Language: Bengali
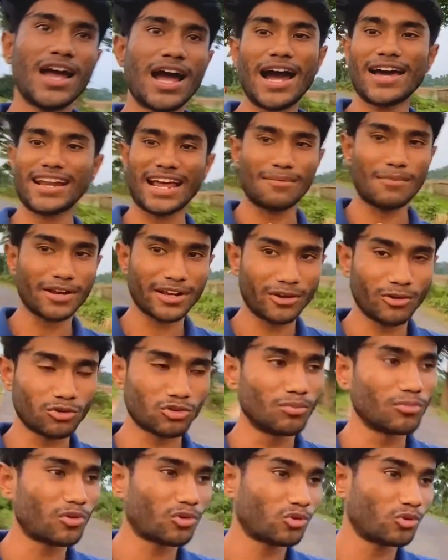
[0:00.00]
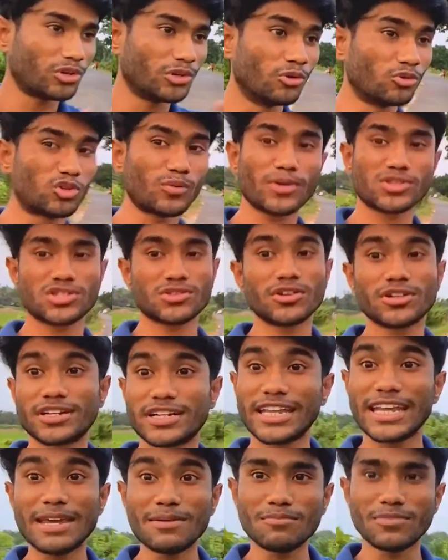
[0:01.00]
আর আমার এরকম কোনো ইউটিউবের জন্য
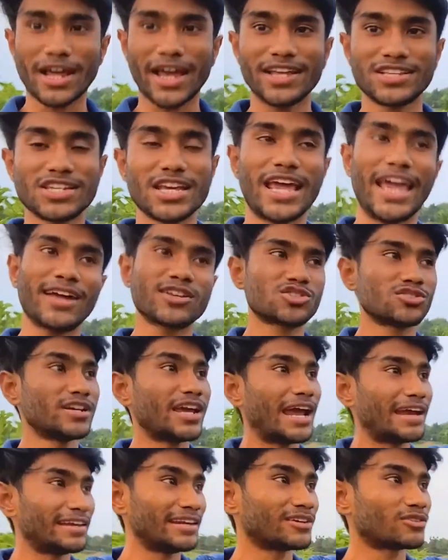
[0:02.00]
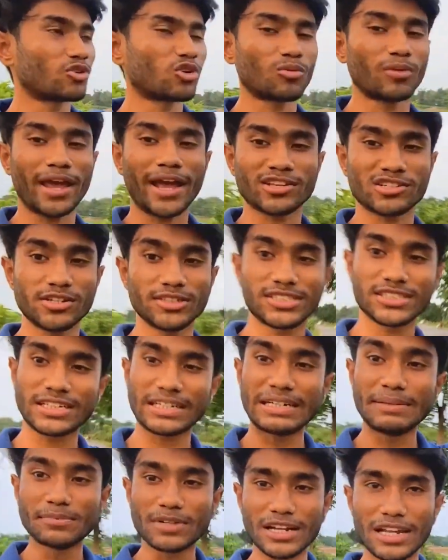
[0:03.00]
টিম নাই যে একজনে এডিট করবে একজনে
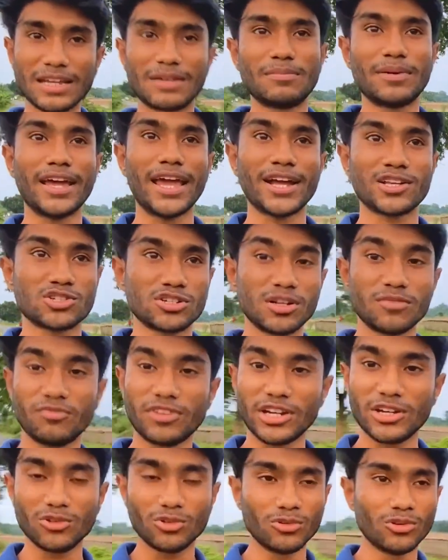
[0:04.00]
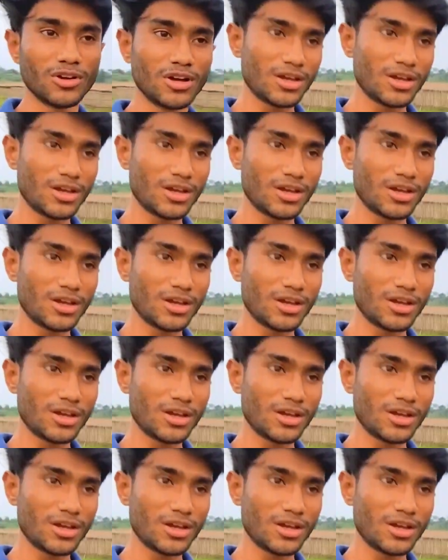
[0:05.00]
স্ক্রিপ্ট লিখবে একজনে ভিডিও